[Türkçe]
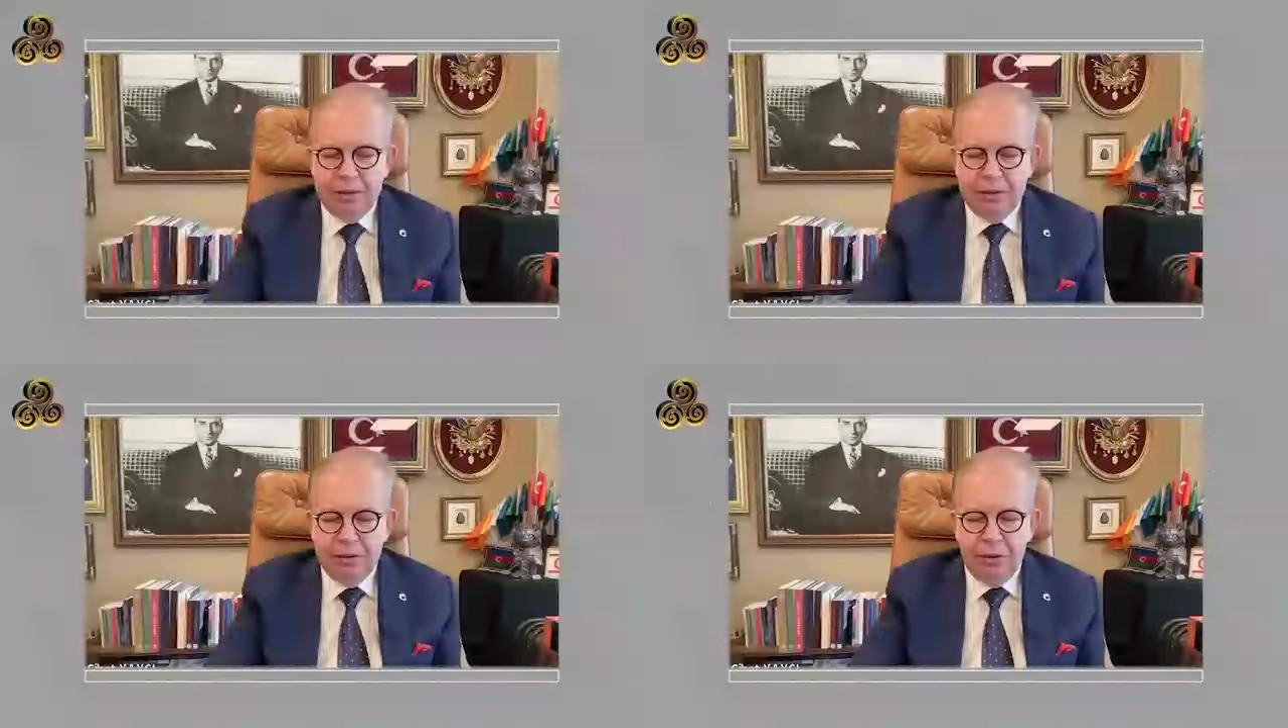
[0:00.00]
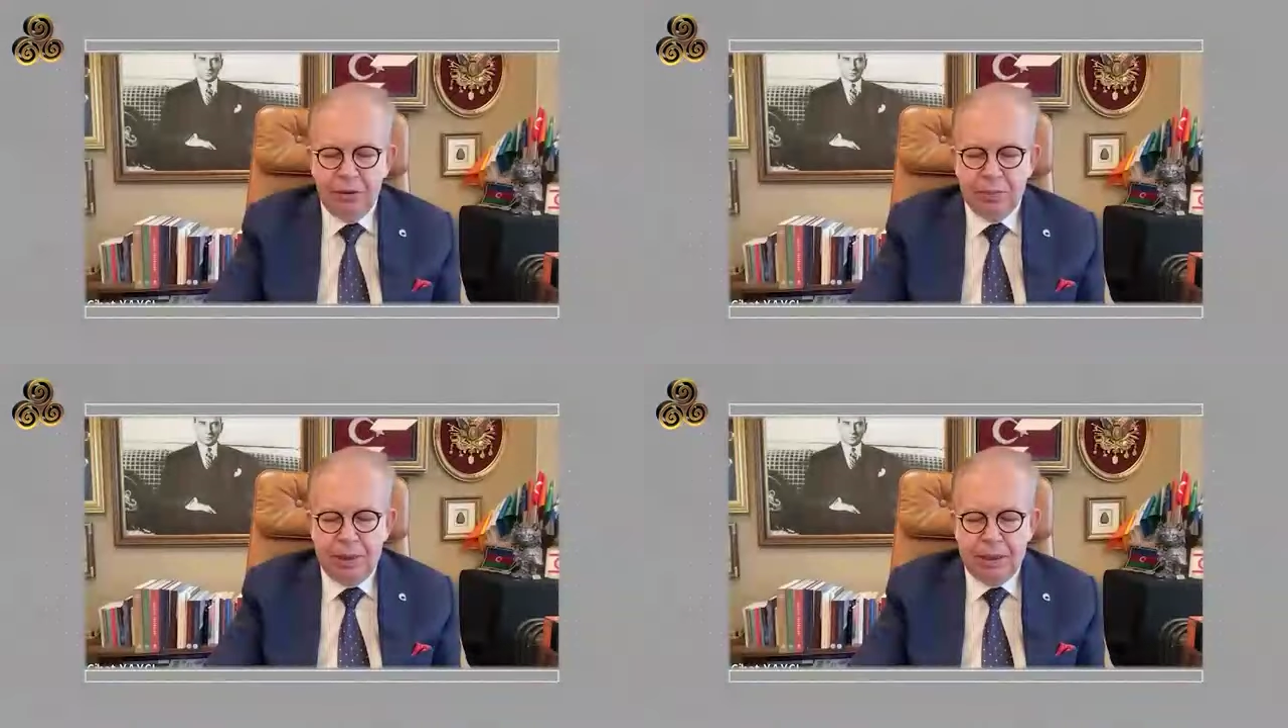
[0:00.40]

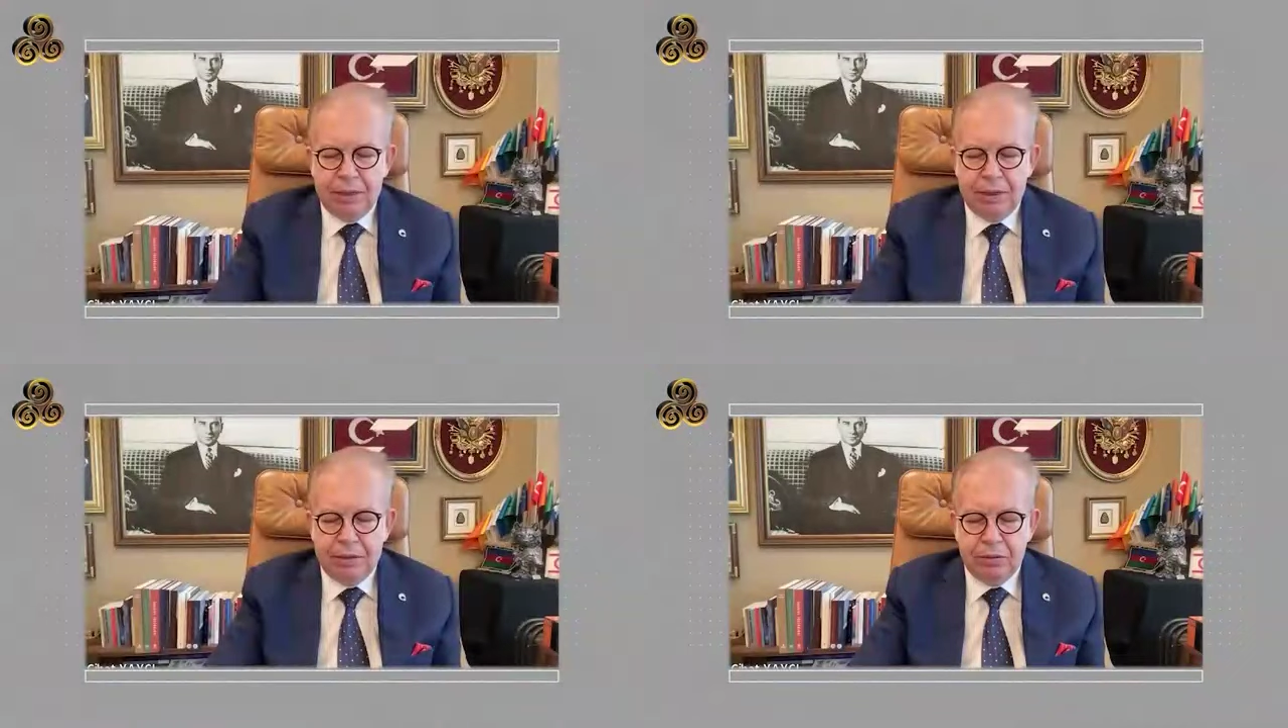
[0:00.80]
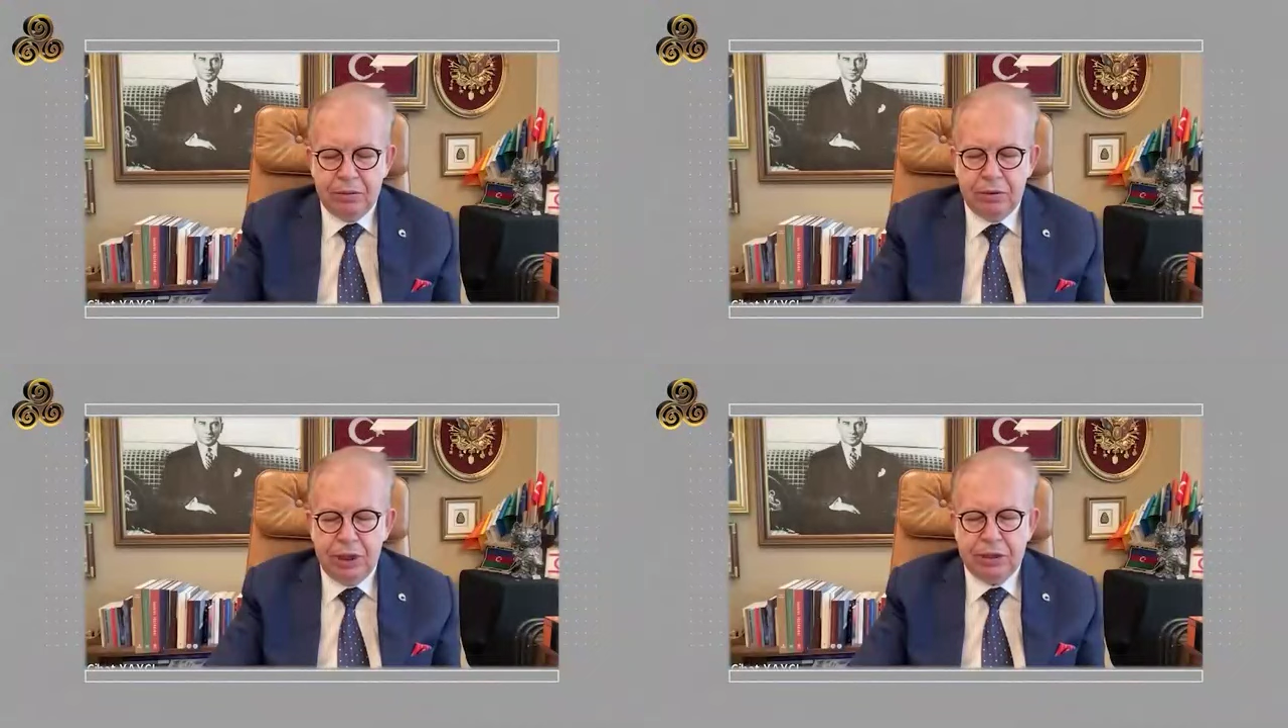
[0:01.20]
göçmen,
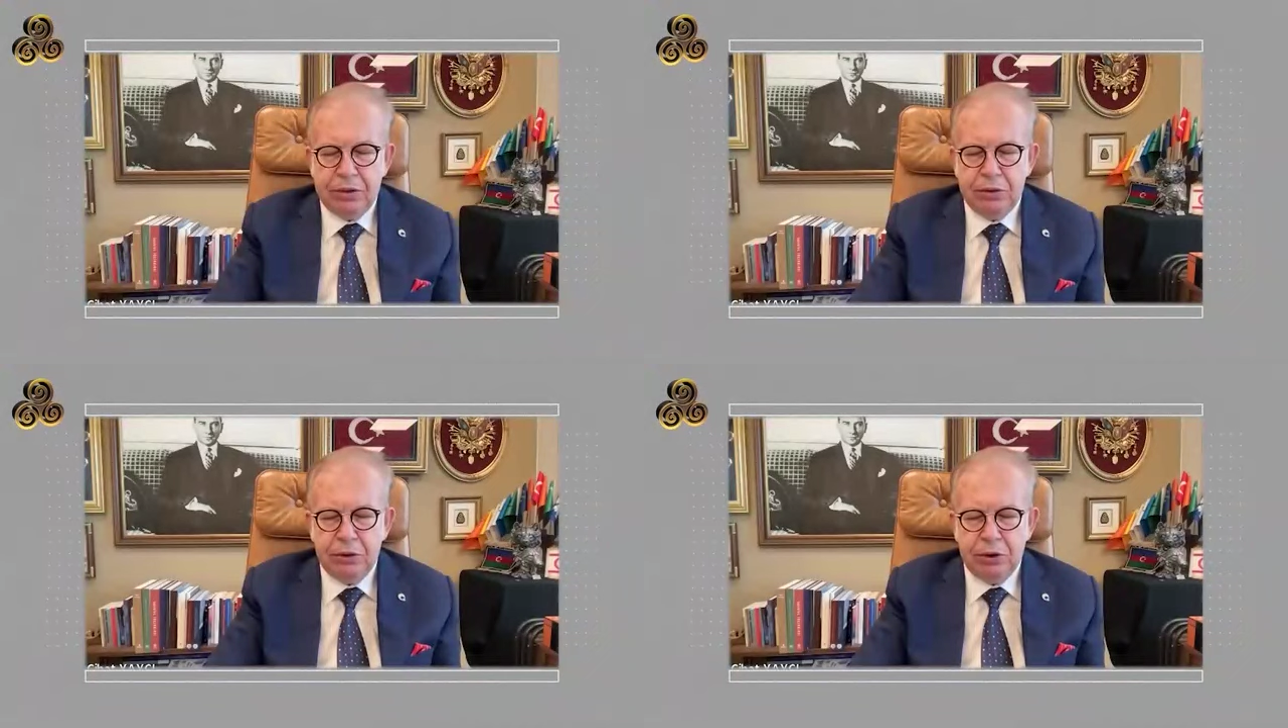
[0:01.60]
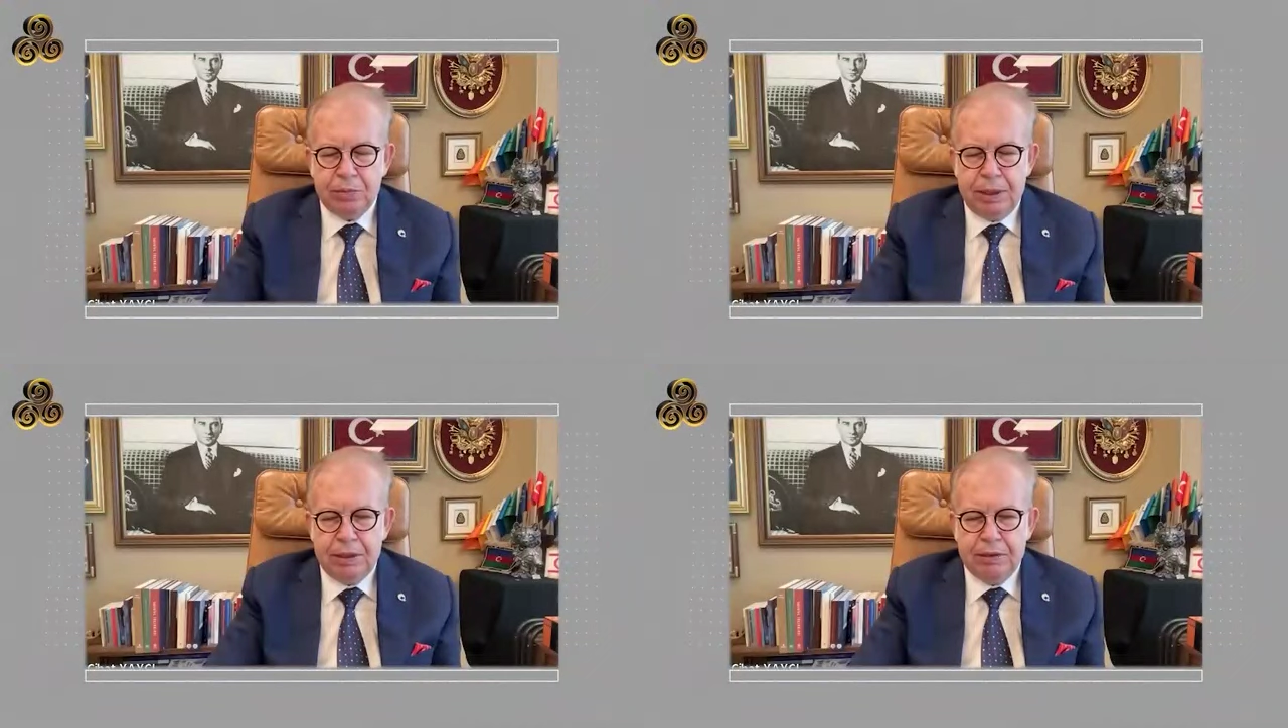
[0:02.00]
düzensiz
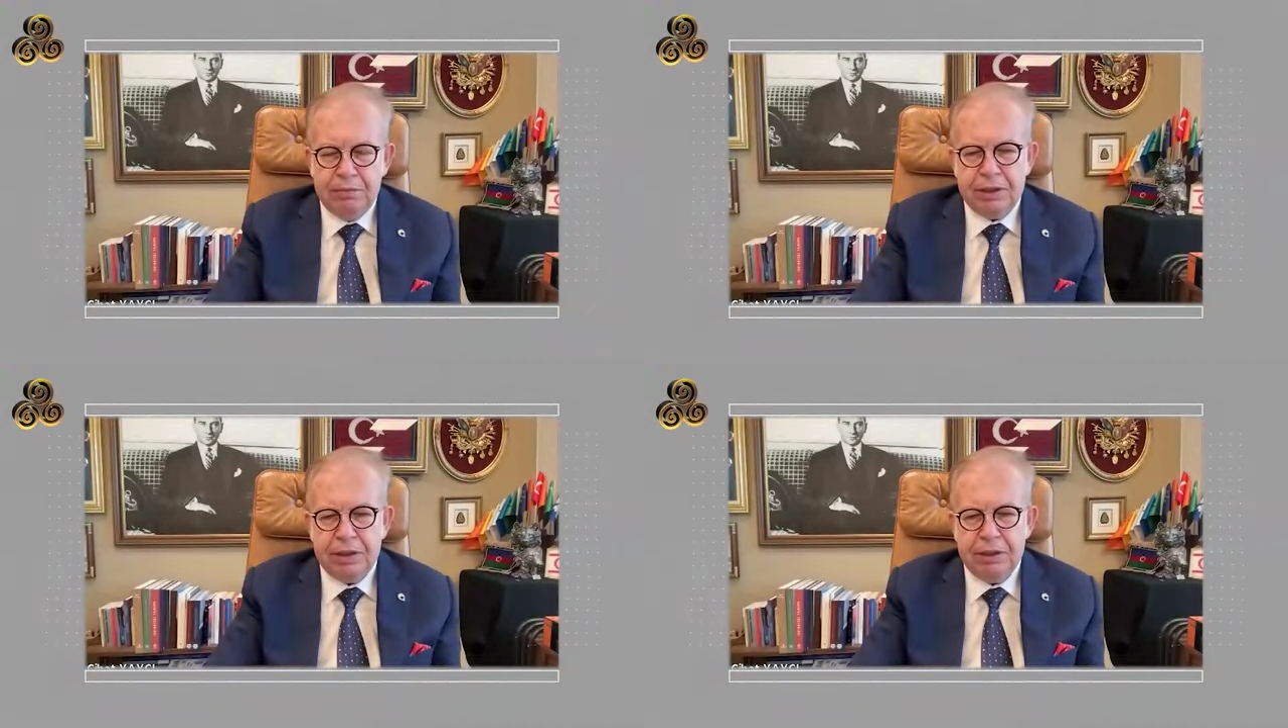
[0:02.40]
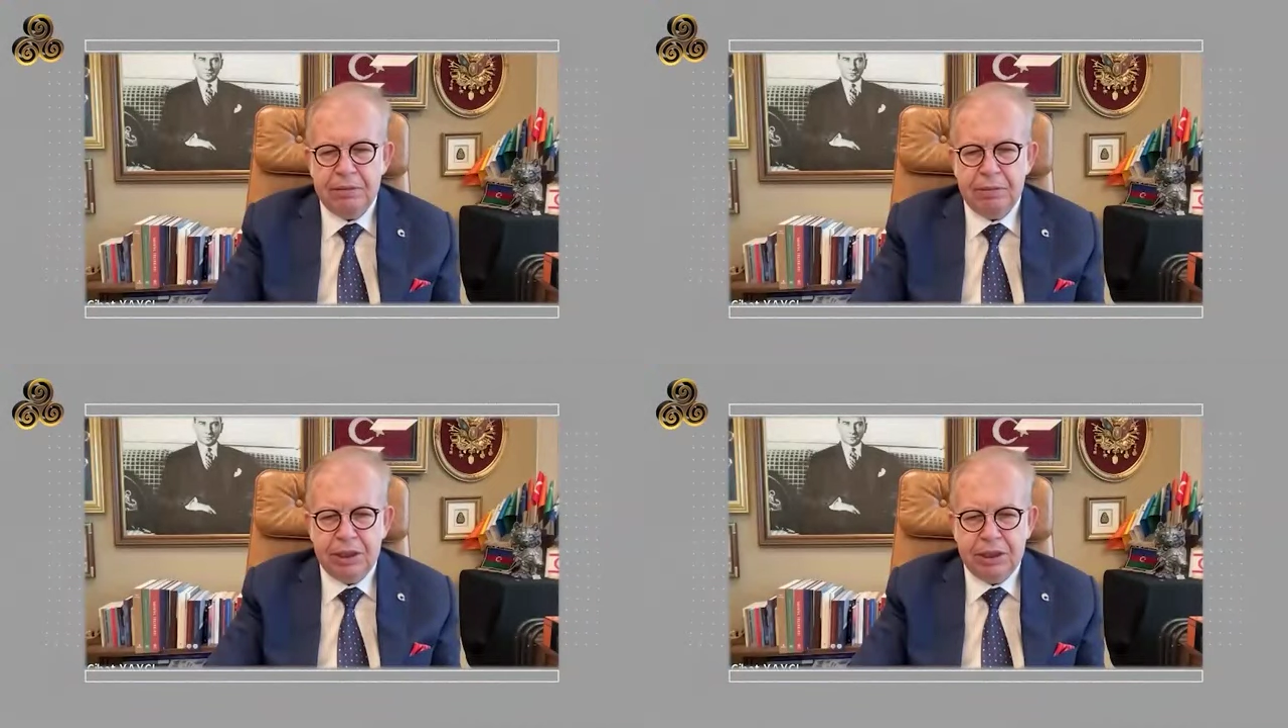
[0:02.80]
göçmen ve
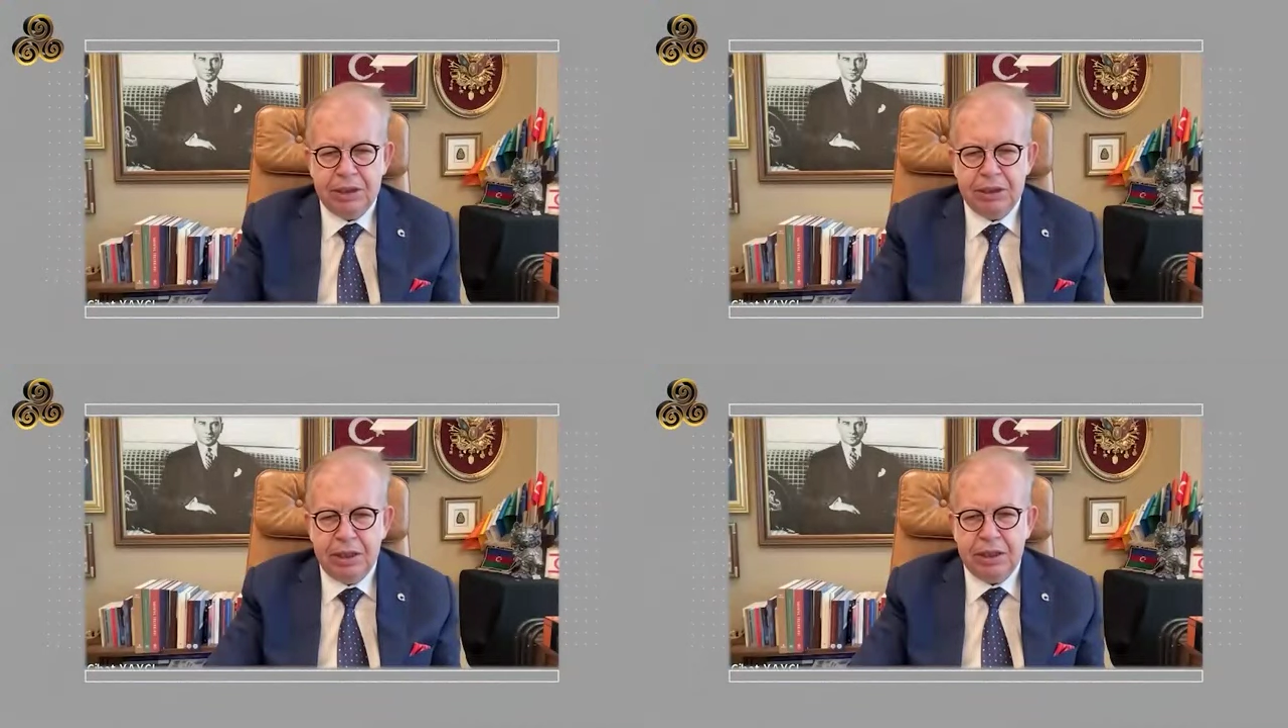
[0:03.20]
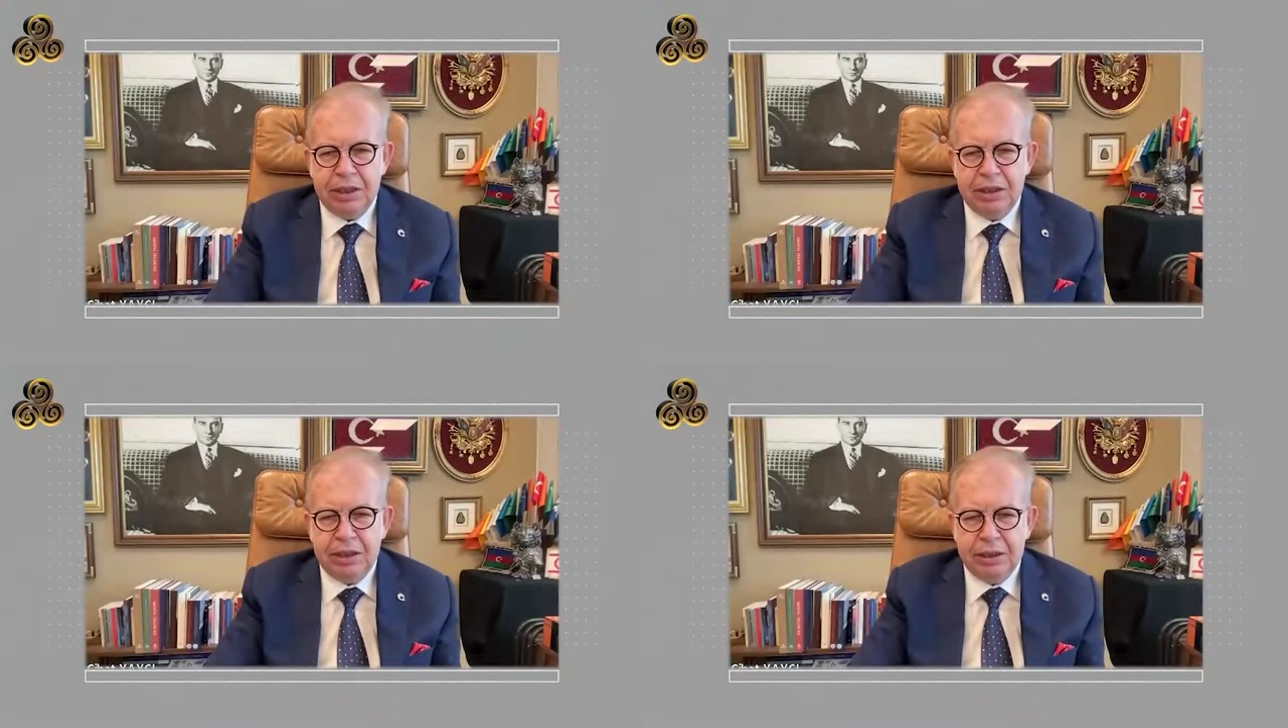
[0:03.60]
sığınmacı
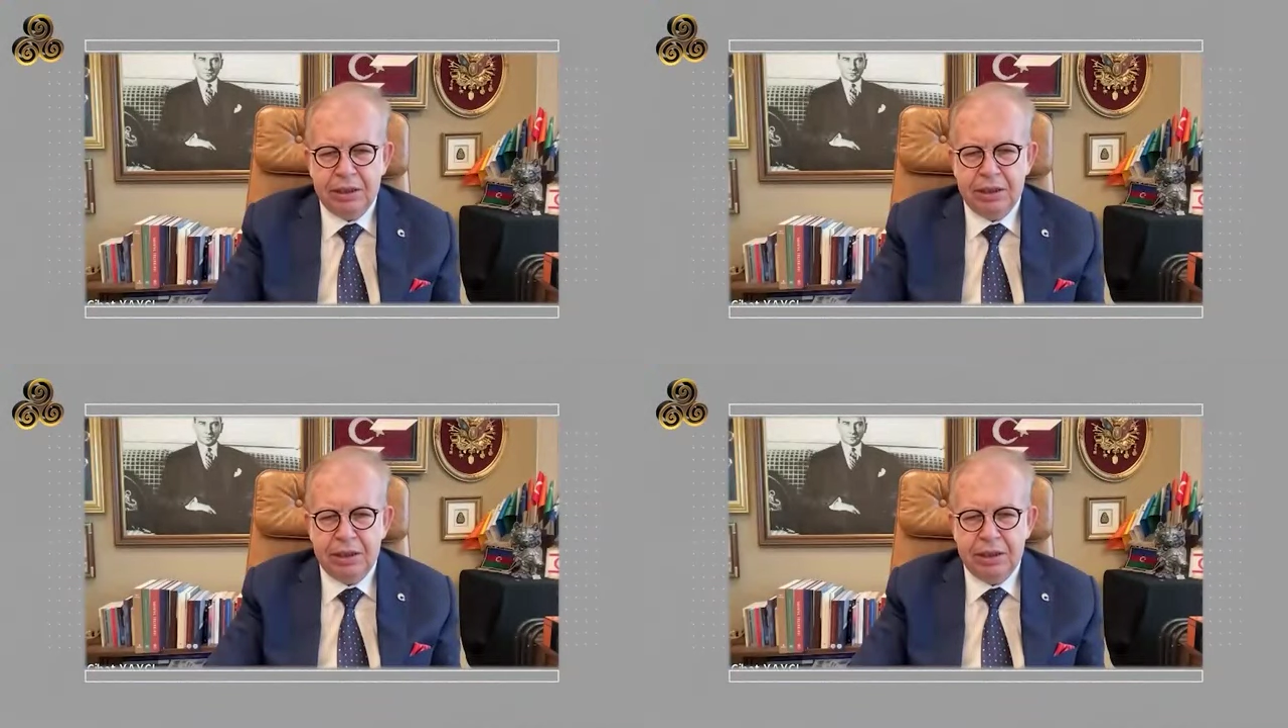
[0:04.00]
akınları